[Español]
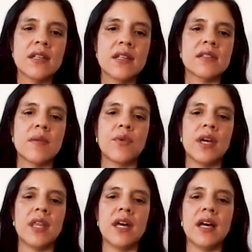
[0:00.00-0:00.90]
se
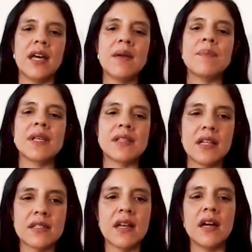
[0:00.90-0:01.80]
pueda
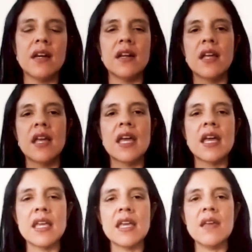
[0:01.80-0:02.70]
especializar
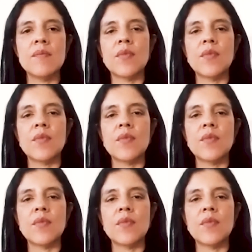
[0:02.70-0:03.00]
y